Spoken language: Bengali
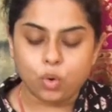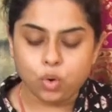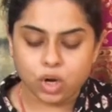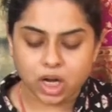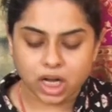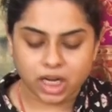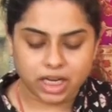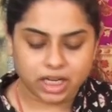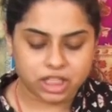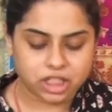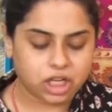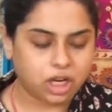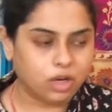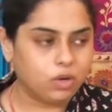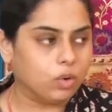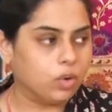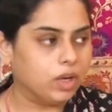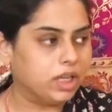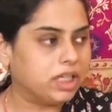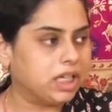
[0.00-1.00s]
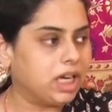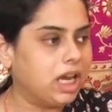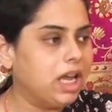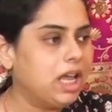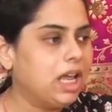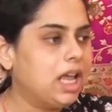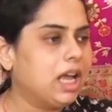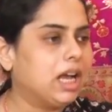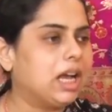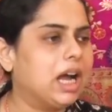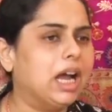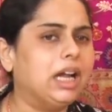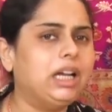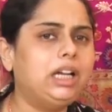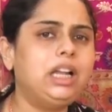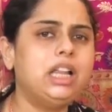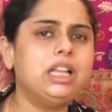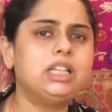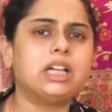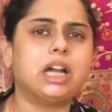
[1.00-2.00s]
বহু কালেকশন রয়েছে
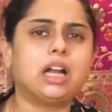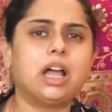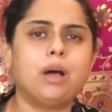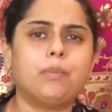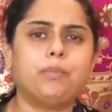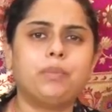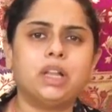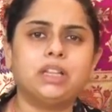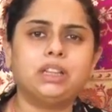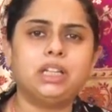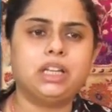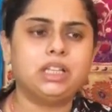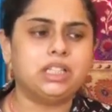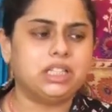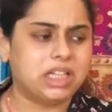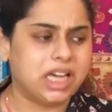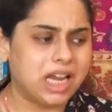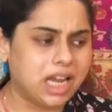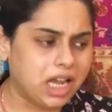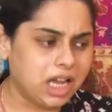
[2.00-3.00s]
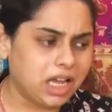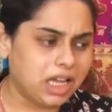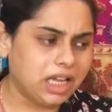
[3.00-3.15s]
কাইন্ডলি যারা আপনাদের যে